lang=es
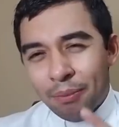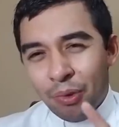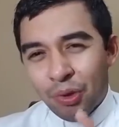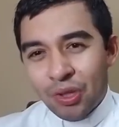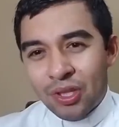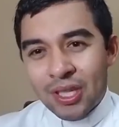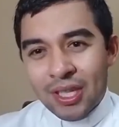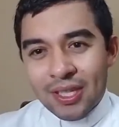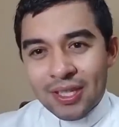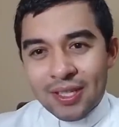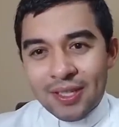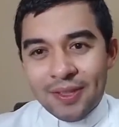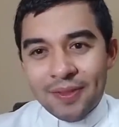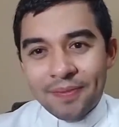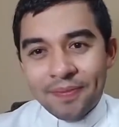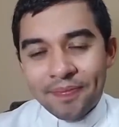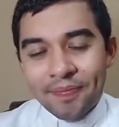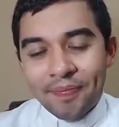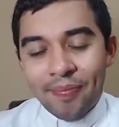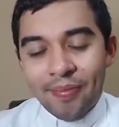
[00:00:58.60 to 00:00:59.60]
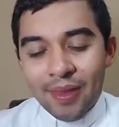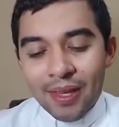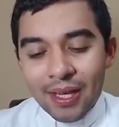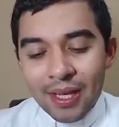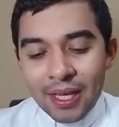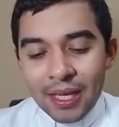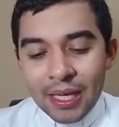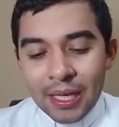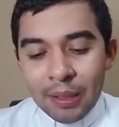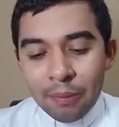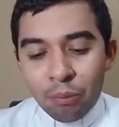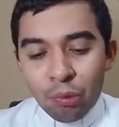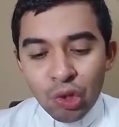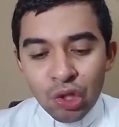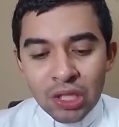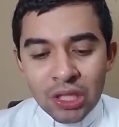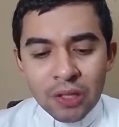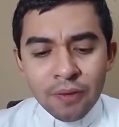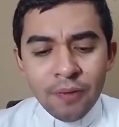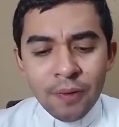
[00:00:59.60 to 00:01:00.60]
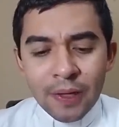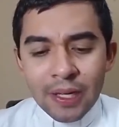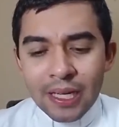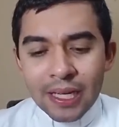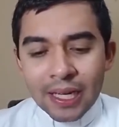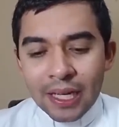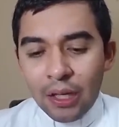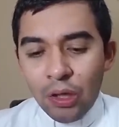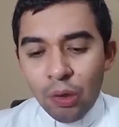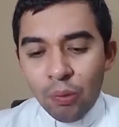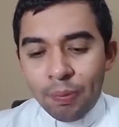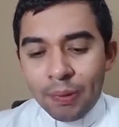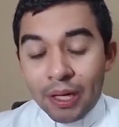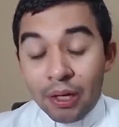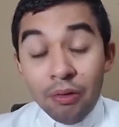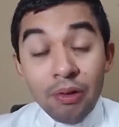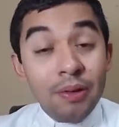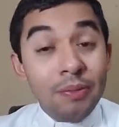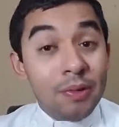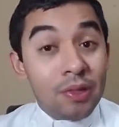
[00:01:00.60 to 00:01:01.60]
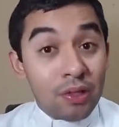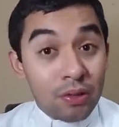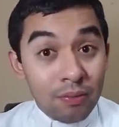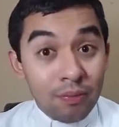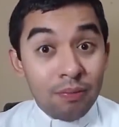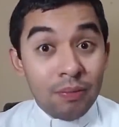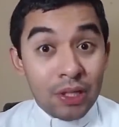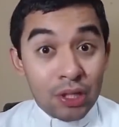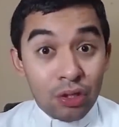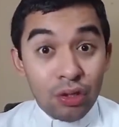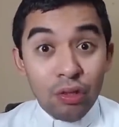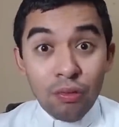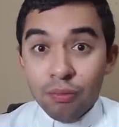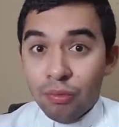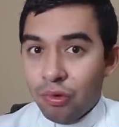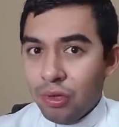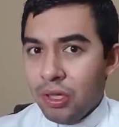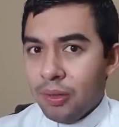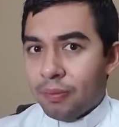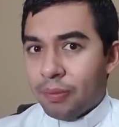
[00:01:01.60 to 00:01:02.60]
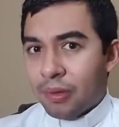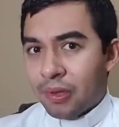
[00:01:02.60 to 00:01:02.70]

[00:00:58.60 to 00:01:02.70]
Moisés, Moisés fue elegido para una misión muy